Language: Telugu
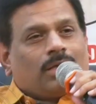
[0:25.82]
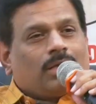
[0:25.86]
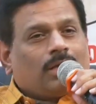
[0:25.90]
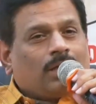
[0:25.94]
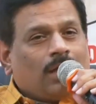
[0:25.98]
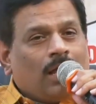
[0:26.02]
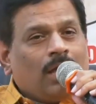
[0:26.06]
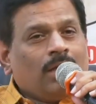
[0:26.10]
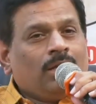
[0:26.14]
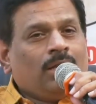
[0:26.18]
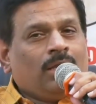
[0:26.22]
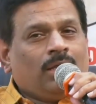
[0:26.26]

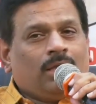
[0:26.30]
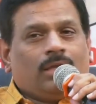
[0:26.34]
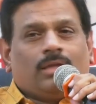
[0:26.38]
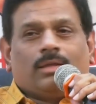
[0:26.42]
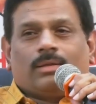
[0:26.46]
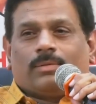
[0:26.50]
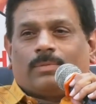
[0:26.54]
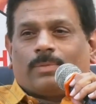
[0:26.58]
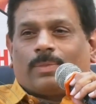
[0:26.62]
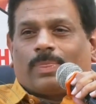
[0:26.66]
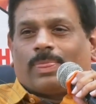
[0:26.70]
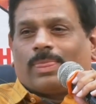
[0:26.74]
కానీ
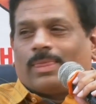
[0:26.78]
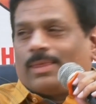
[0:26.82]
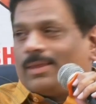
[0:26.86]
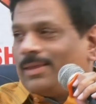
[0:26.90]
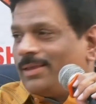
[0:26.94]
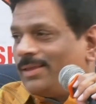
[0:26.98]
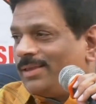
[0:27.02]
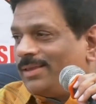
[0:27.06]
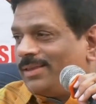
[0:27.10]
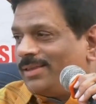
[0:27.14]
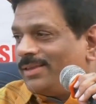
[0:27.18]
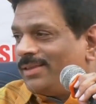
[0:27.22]

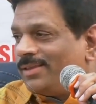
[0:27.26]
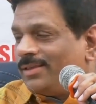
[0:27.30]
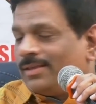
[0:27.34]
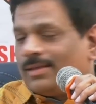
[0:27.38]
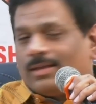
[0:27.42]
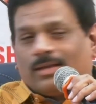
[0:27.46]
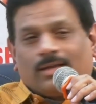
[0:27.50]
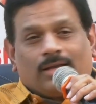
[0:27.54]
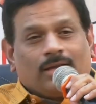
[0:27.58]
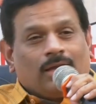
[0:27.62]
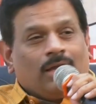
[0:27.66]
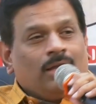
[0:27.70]

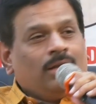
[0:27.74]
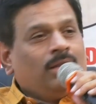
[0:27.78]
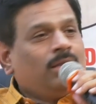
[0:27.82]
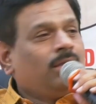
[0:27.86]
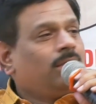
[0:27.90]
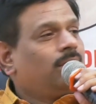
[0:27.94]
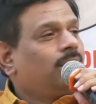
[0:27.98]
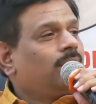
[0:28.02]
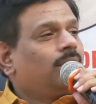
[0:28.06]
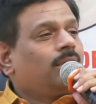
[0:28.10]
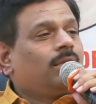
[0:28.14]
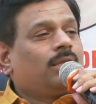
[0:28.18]

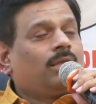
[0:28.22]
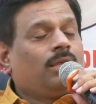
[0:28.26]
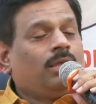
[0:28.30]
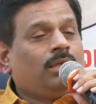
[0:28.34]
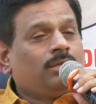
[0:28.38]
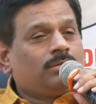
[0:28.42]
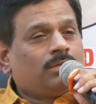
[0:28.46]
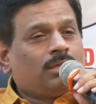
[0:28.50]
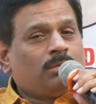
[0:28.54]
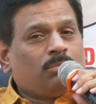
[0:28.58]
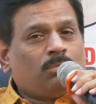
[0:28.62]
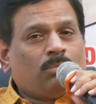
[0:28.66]
కానీ
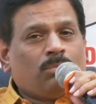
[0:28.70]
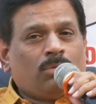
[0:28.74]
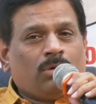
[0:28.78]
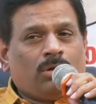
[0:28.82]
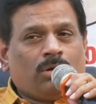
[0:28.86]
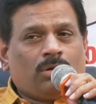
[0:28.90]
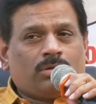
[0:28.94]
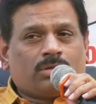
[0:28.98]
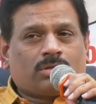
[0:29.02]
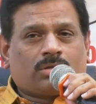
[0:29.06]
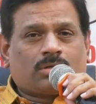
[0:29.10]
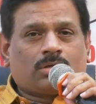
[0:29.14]
హీఈస్ ద
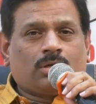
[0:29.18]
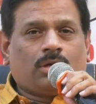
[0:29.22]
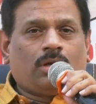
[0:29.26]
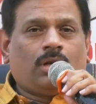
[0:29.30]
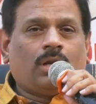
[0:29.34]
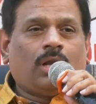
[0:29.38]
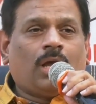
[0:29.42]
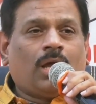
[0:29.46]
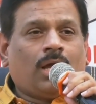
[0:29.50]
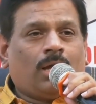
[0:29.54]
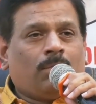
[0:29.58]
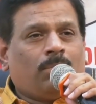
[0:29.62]
మోస్ట్
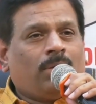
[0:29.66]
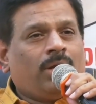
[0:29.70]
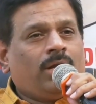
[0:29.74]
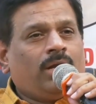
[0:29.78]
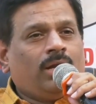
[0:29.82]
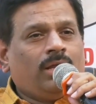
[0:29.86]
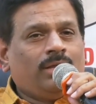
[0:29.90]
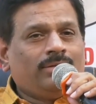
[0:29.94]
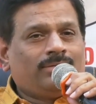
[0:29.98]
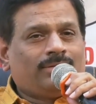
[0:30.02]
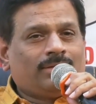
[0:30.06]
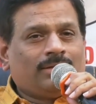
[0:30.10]
లా
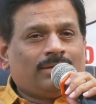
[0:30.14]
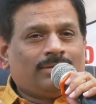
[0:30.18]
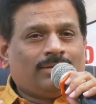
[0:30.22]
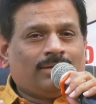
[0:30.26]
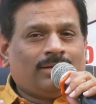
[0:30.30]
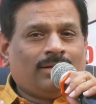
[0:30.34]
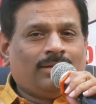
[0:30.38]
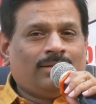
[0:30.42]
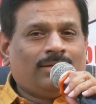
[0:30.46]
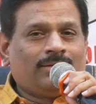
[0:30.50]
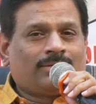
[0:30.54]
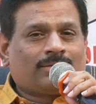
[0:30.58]
అబైడింగ్
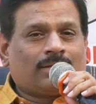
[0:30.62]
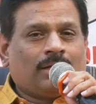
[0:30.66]
సిటిజన్ ఇన్ దిస్